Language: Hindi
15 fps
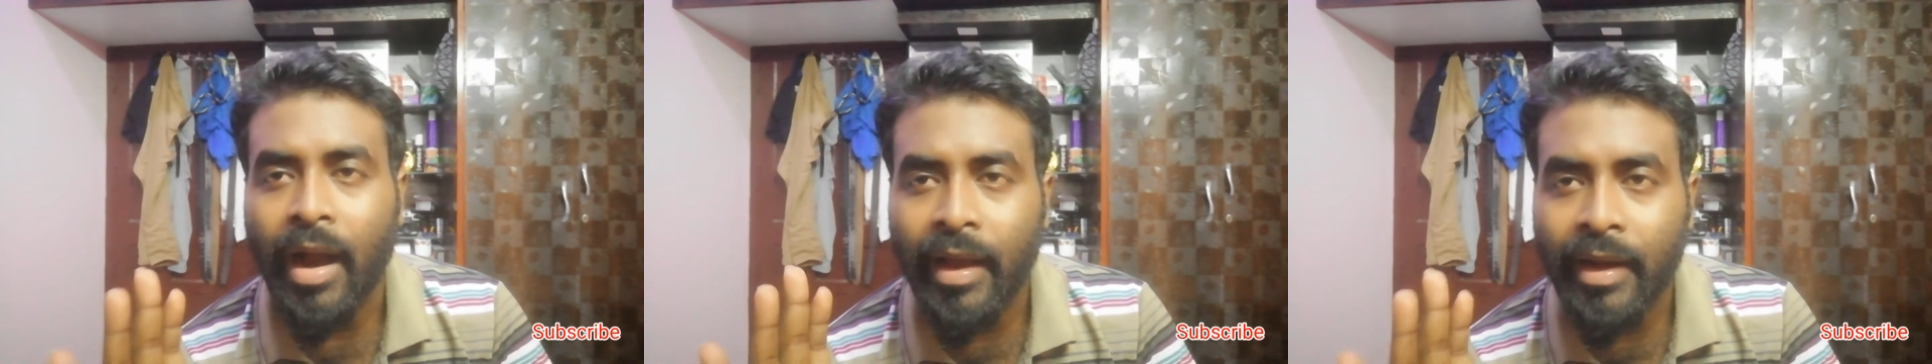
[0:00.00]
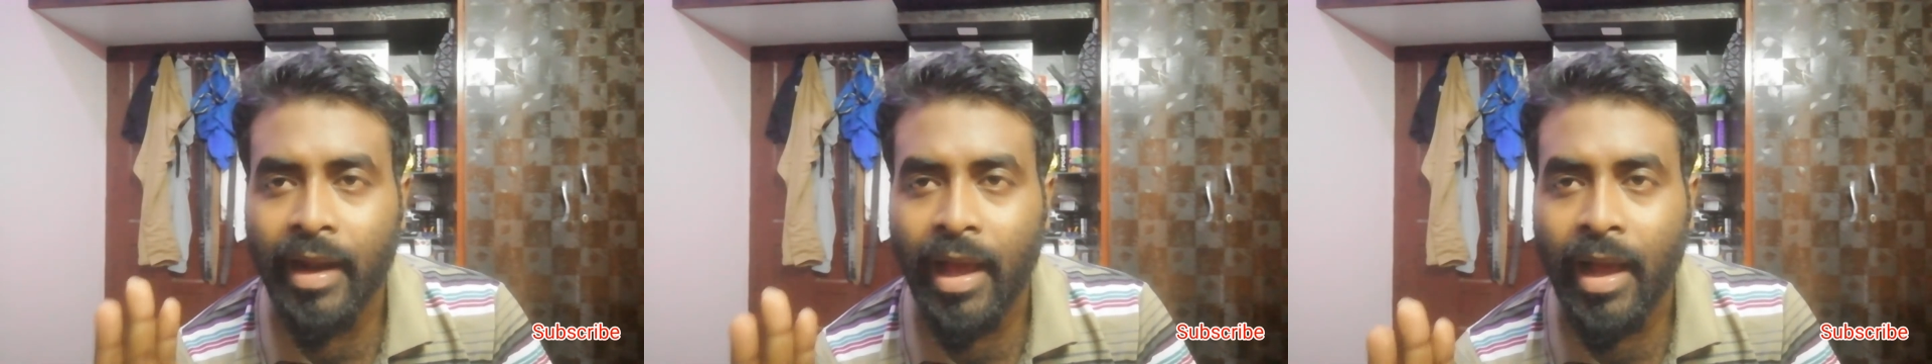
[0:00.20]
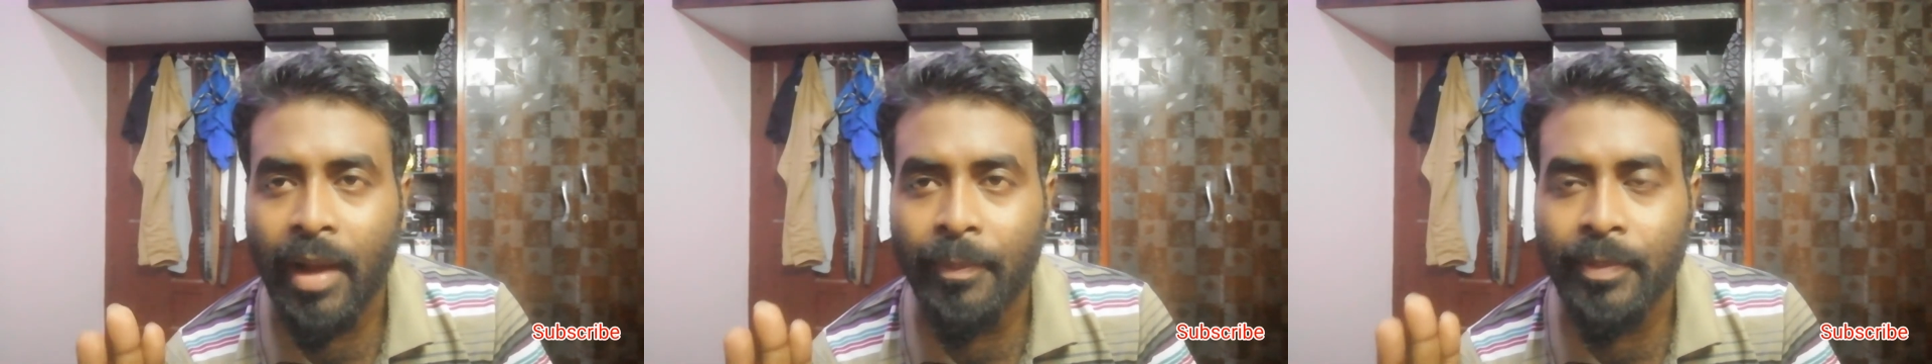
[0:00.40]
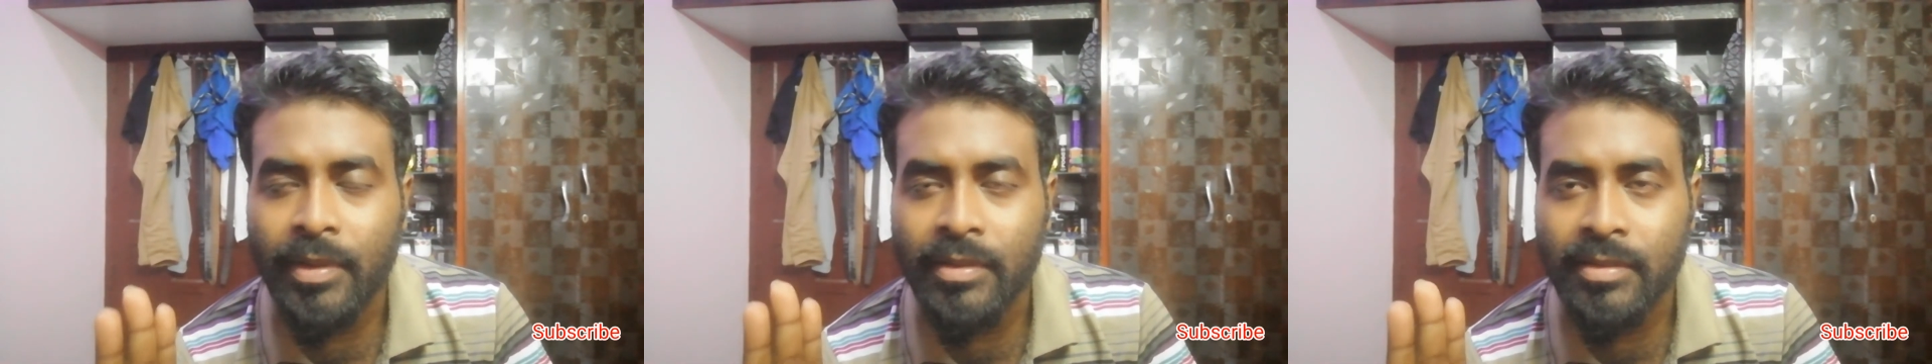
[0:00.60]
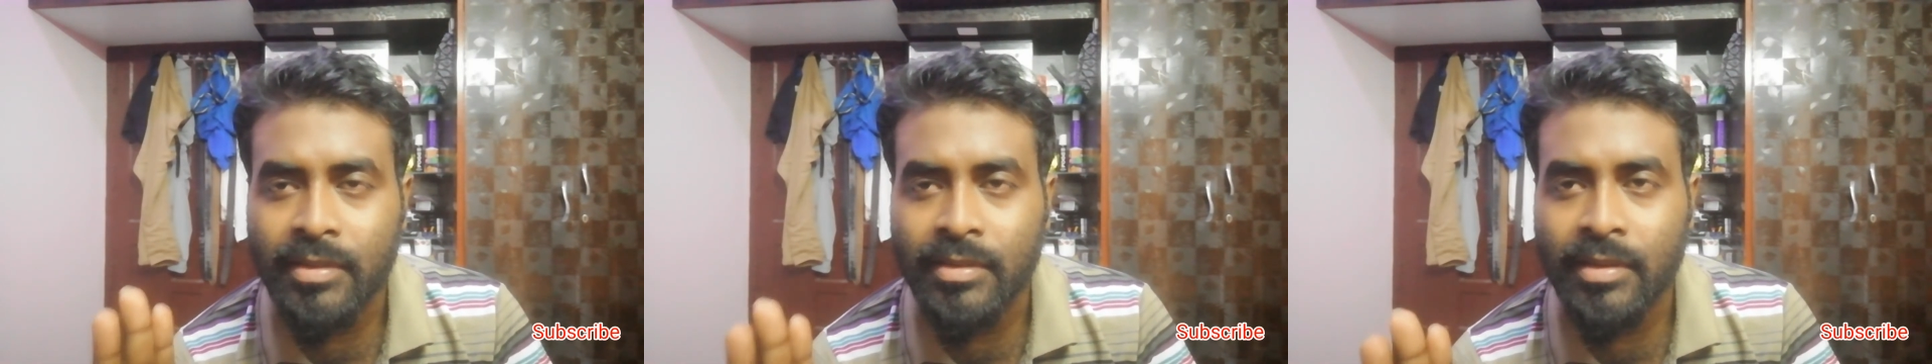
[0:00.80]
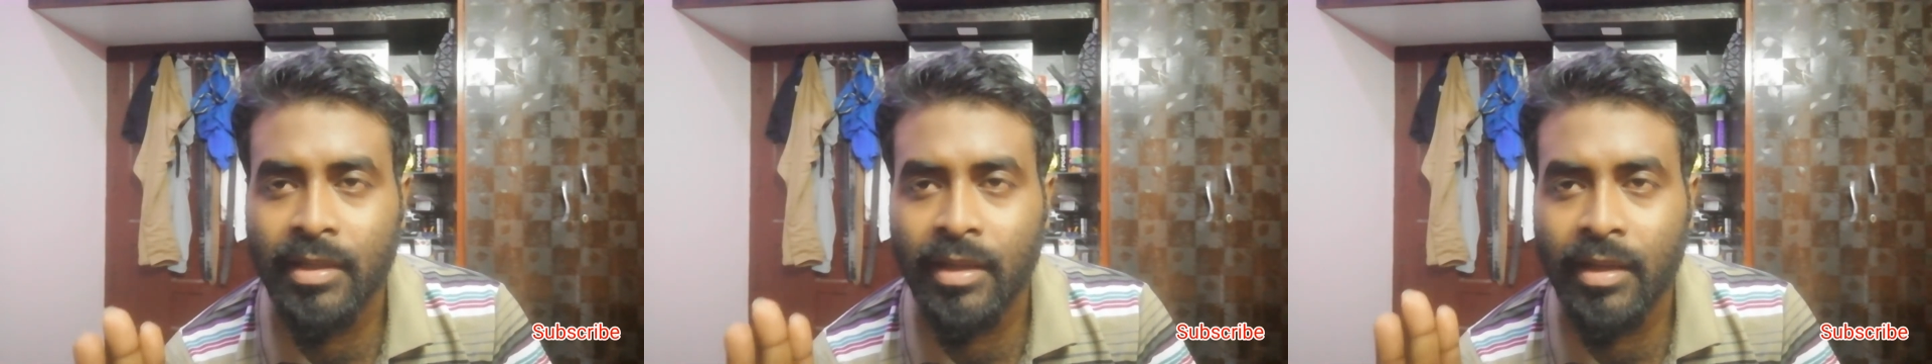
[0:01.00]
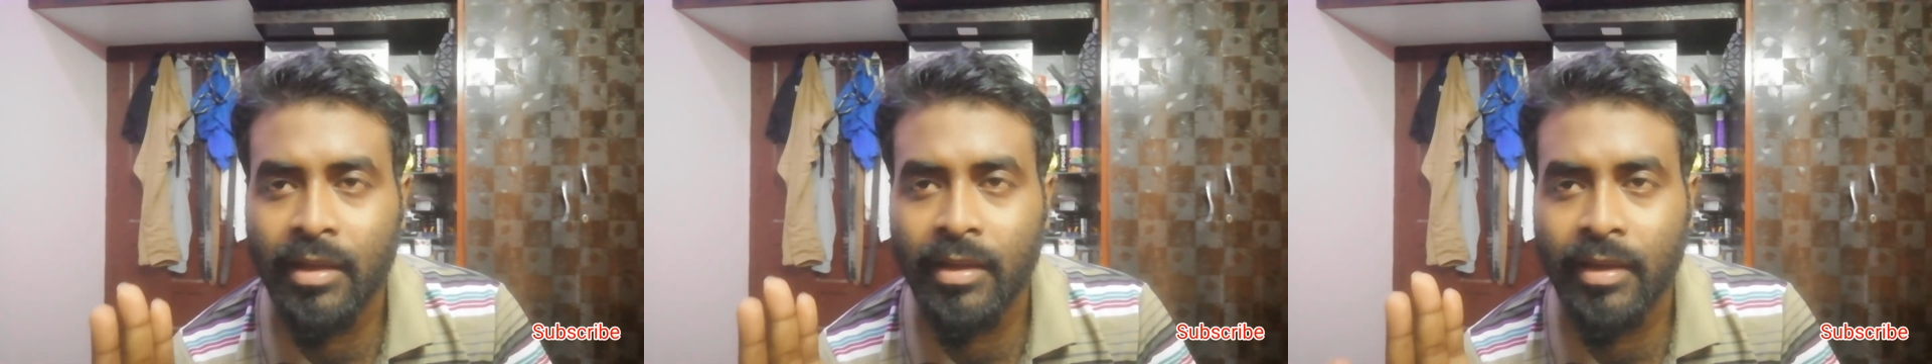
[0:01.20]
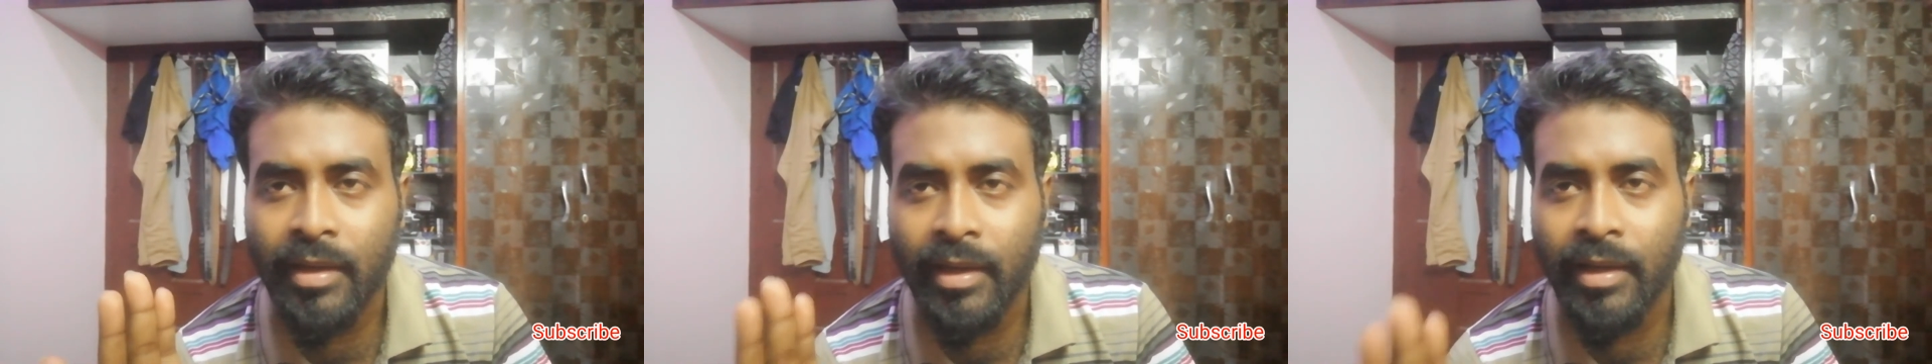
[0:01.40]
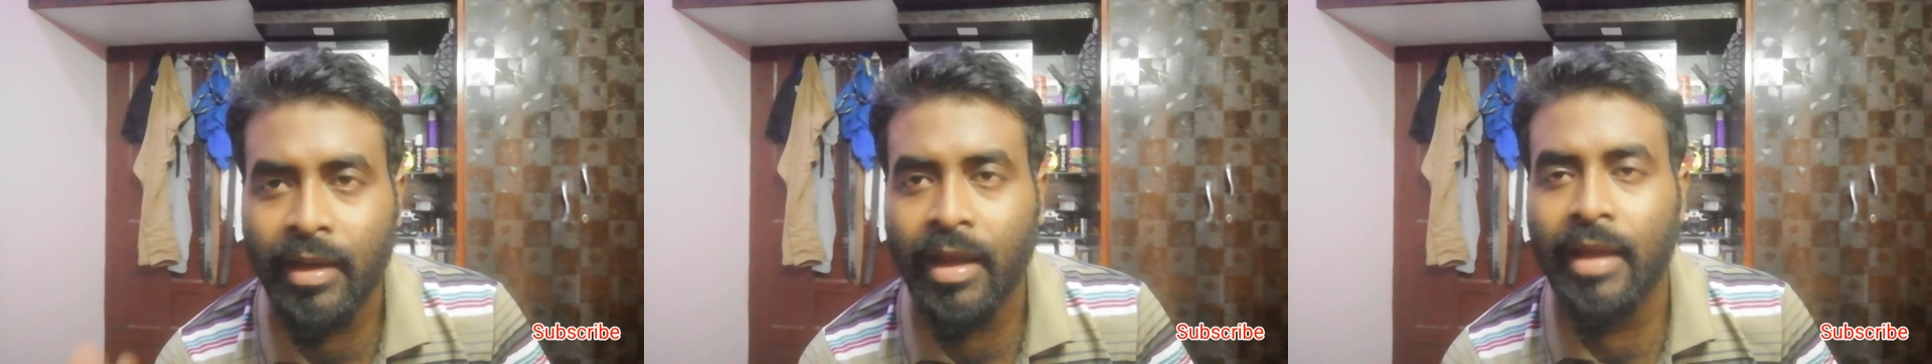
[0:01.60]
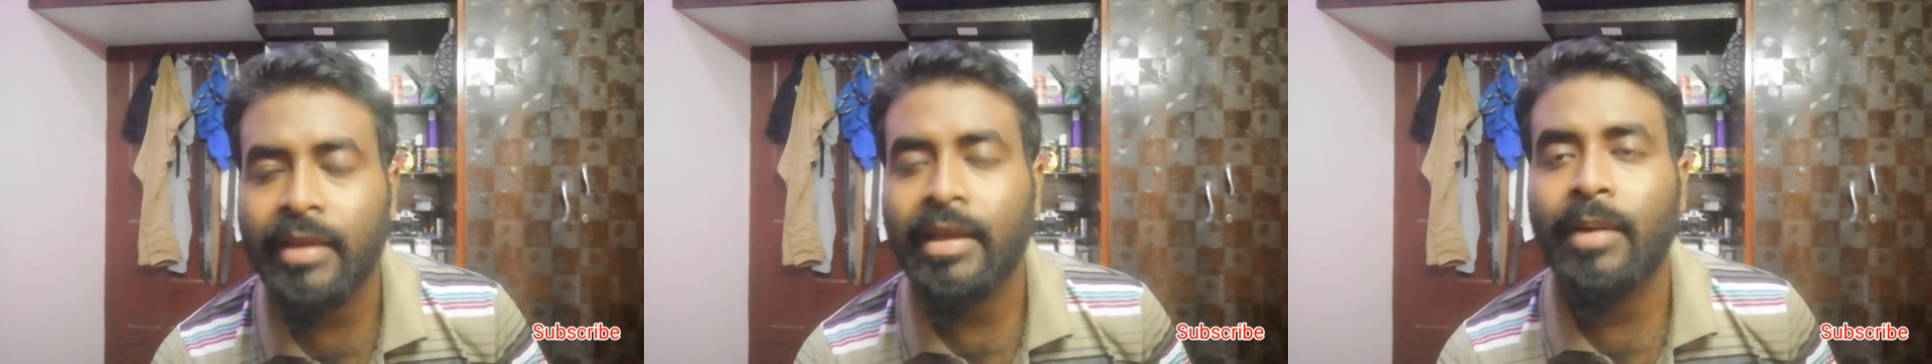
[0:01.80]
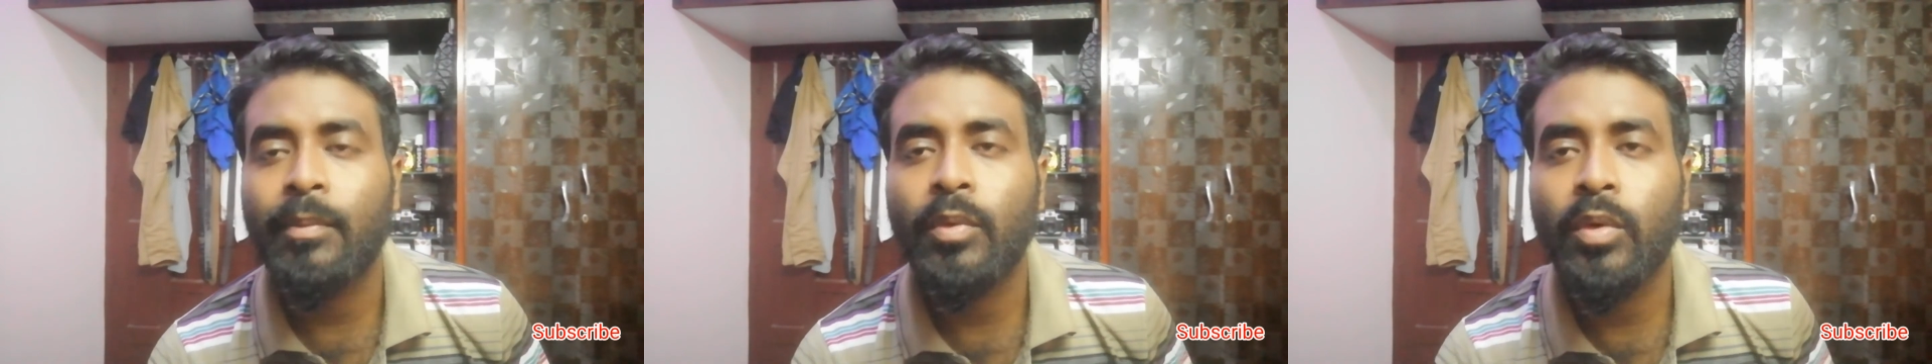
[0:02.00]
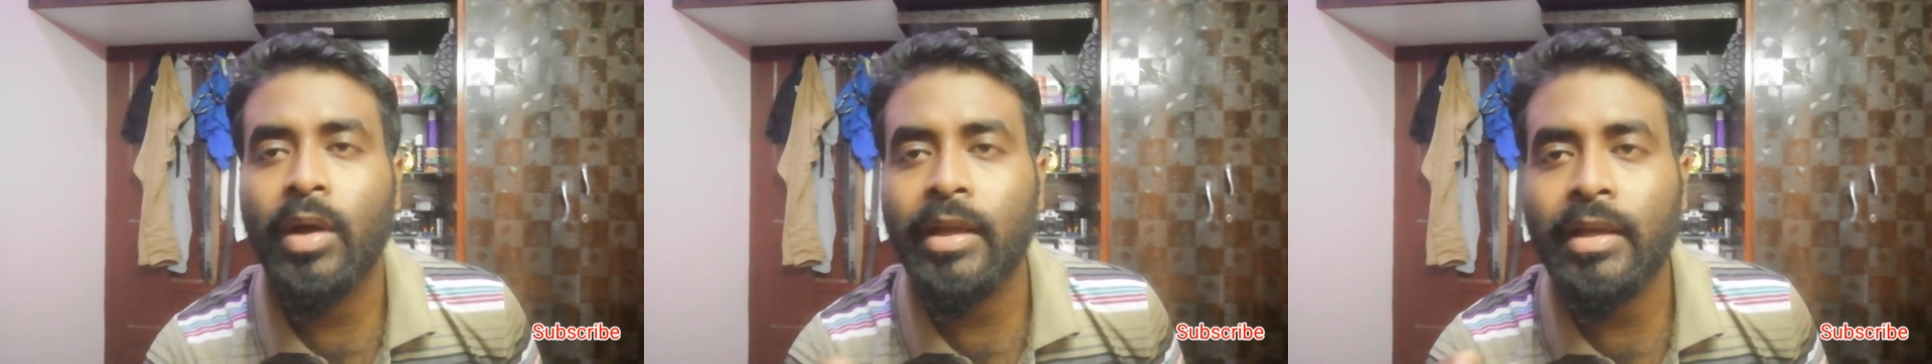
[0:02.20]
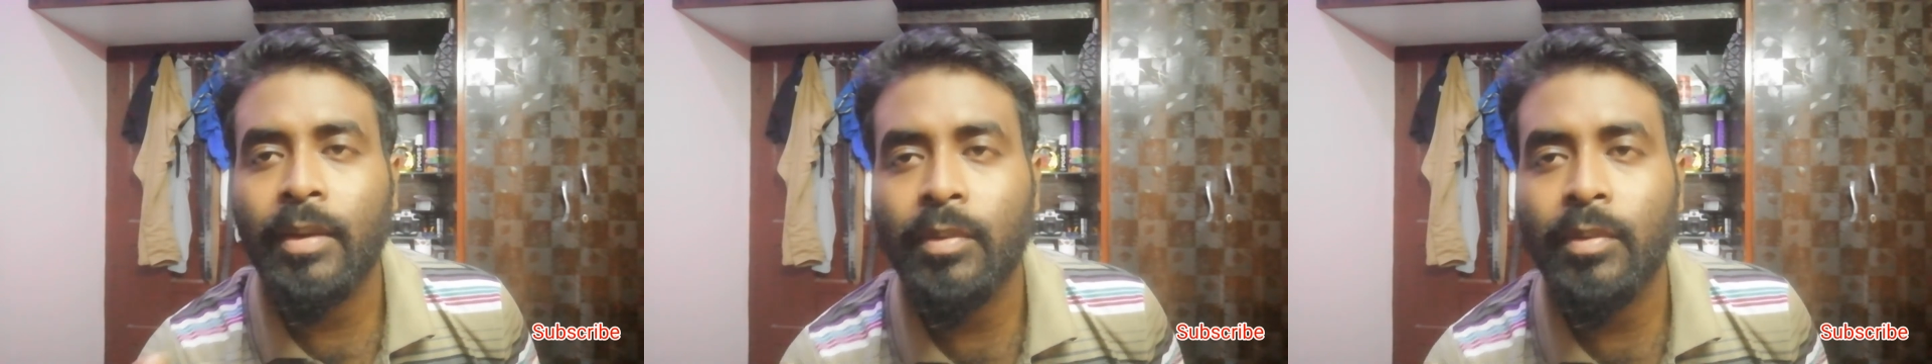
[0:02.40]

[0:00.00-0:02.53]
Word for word: अगर आप किसी से ग्रीन आई या ब्लू आई